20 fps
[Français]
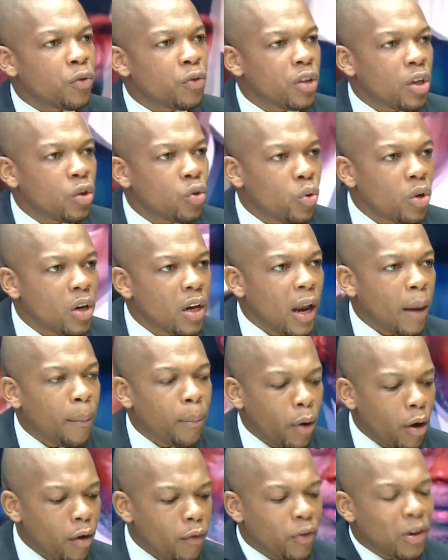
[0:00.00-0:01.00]
vous ai donné la
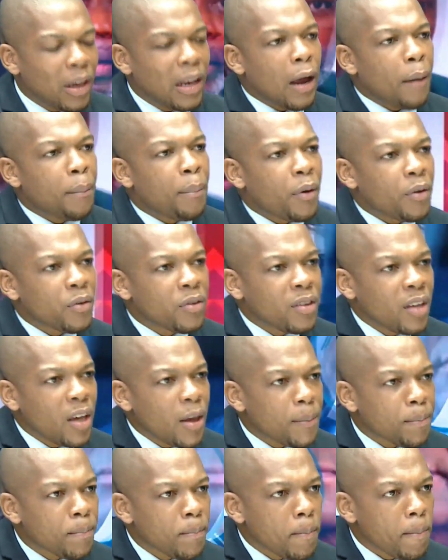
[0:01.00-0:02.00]
preuve qu'il a pensé